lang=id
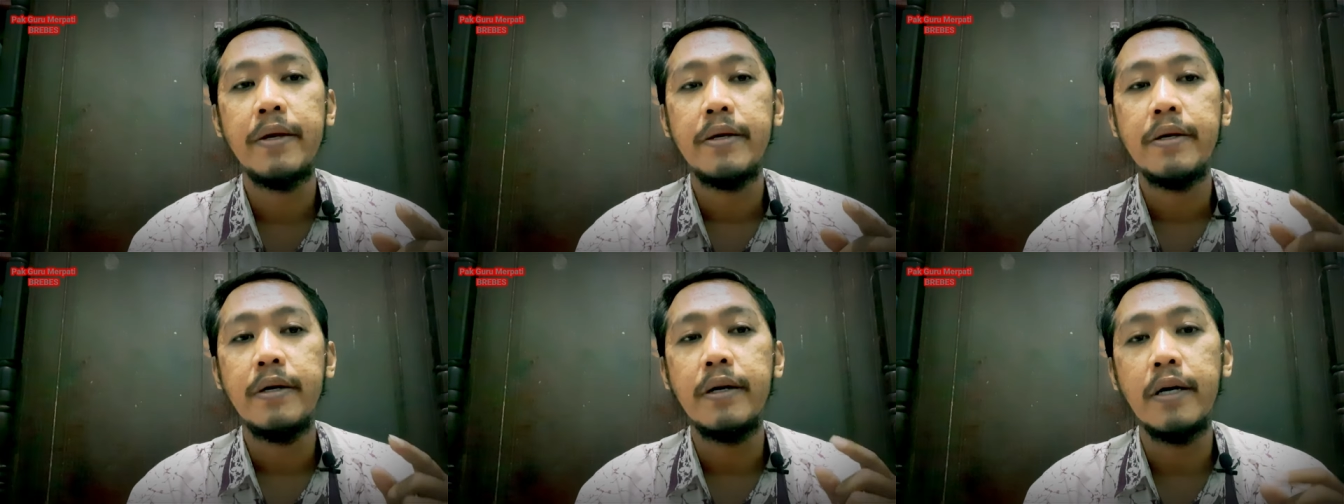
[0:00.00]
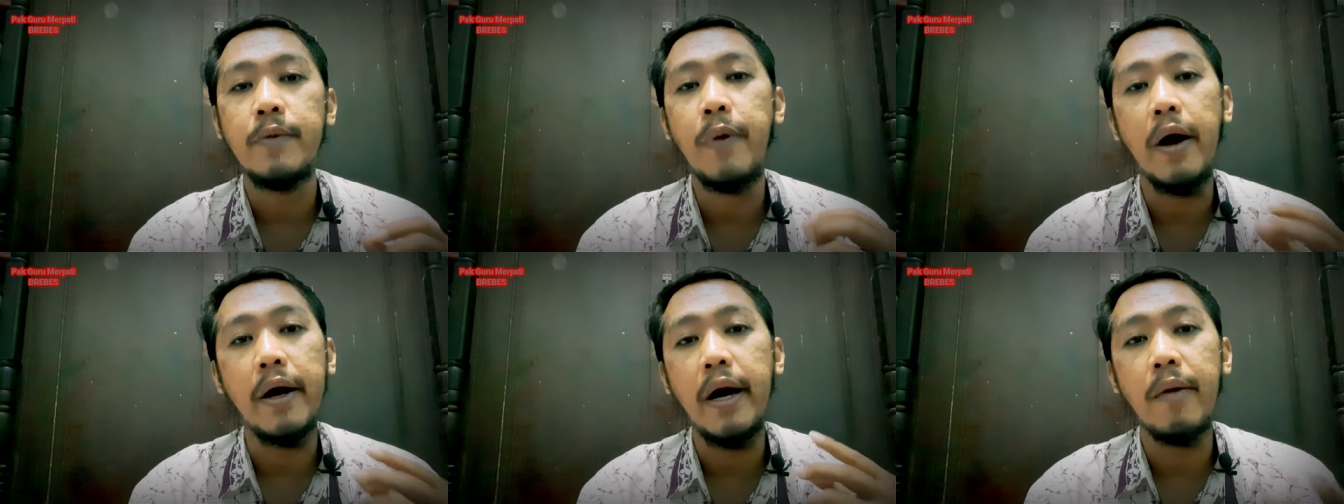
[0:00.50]
eh,
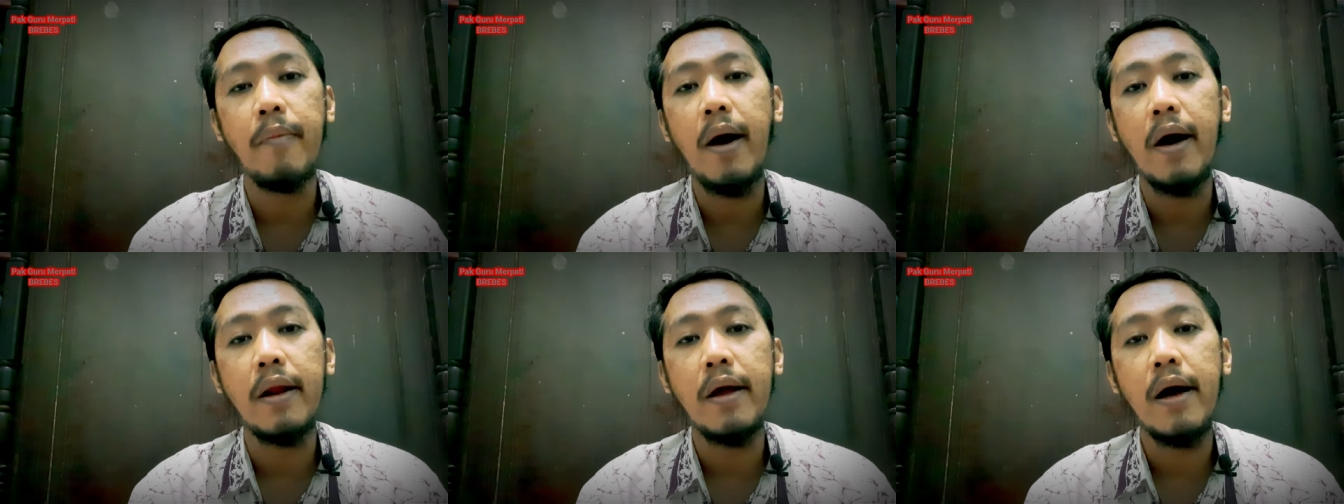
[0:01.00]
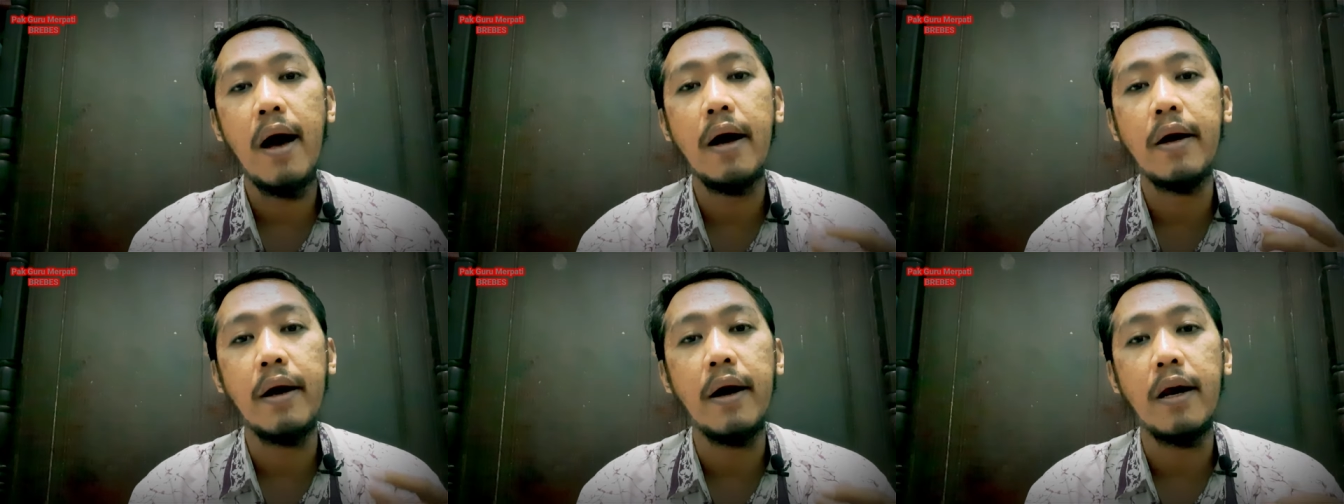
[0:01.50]
bagaimana
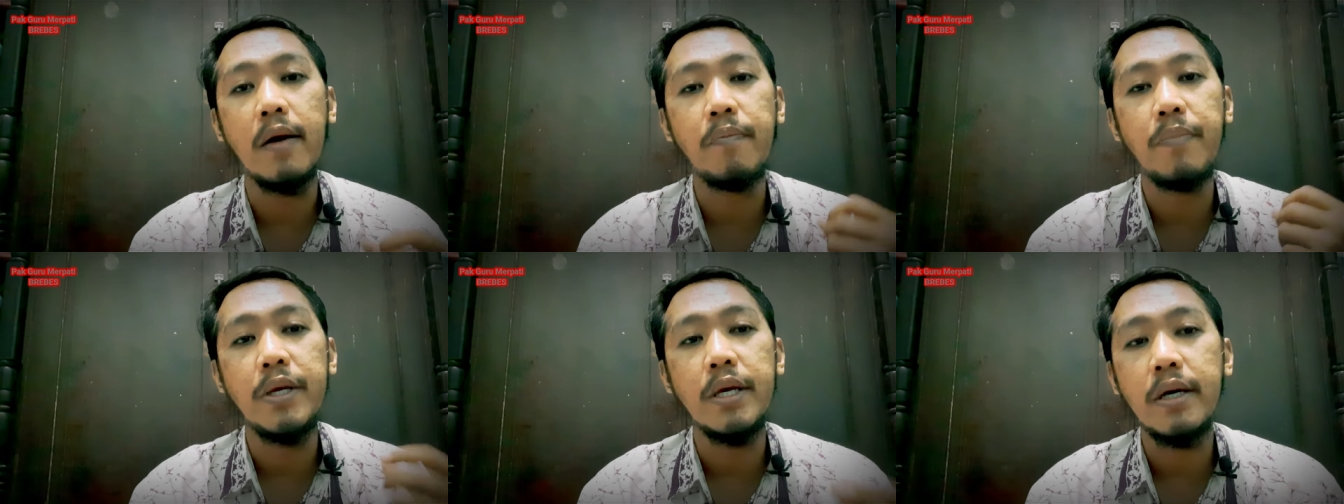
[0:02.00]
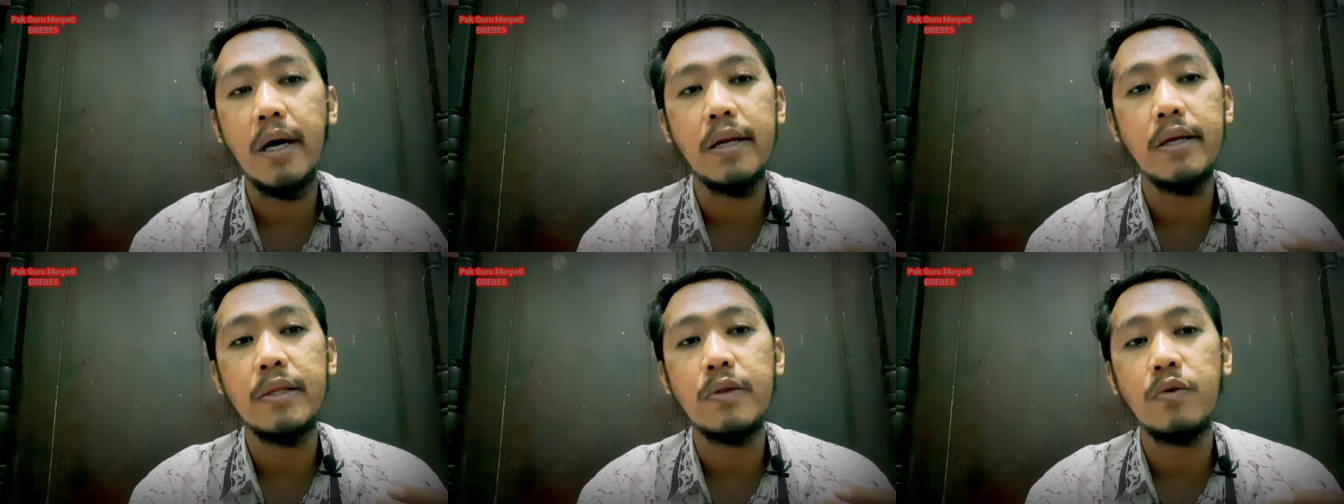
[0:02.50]
agar
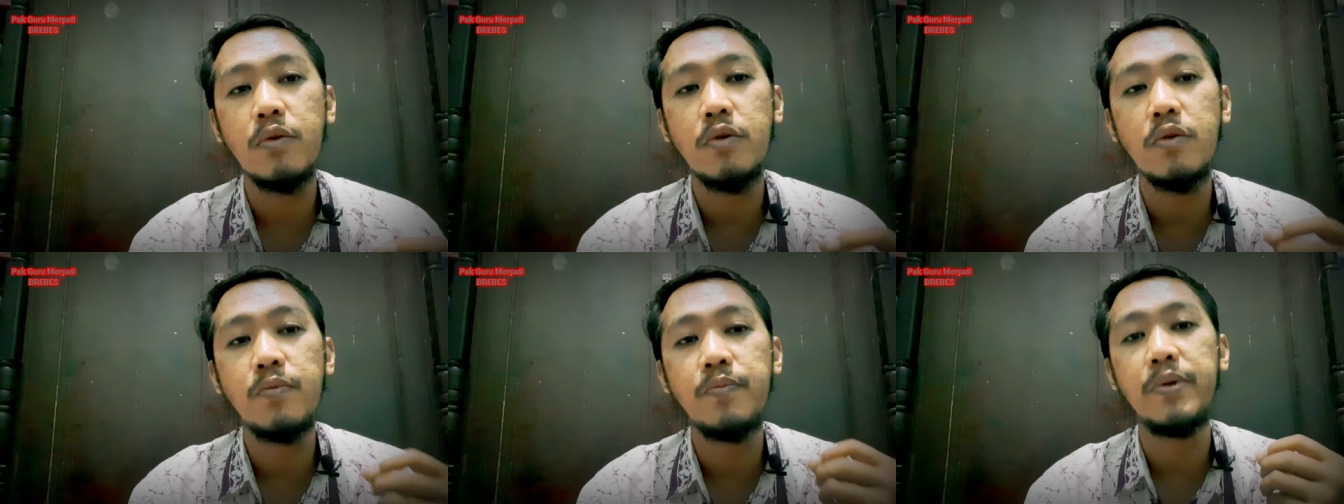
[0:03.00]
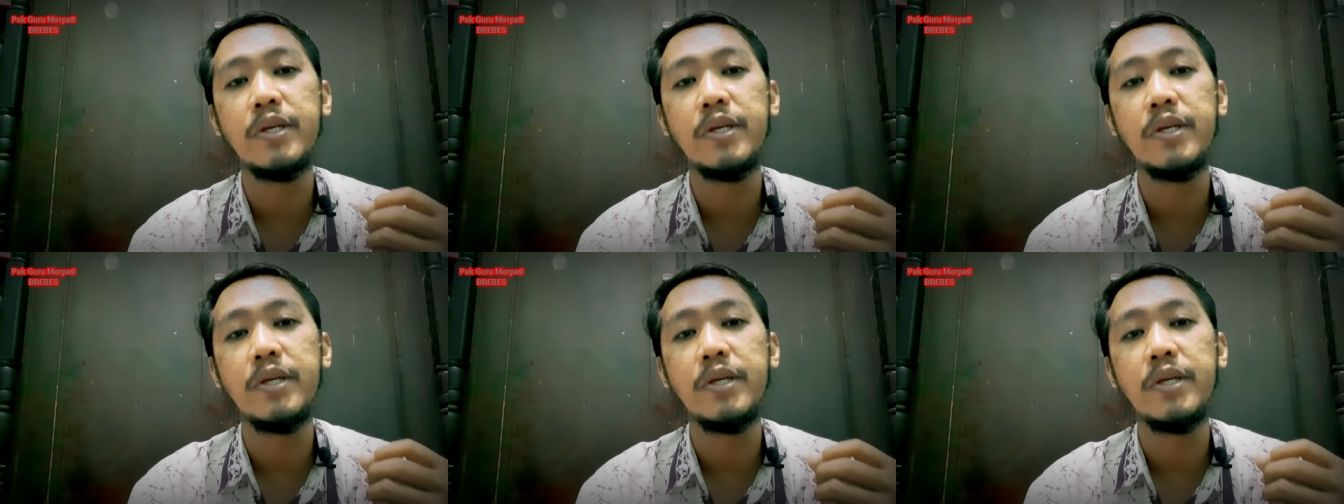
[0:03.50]
pikan itu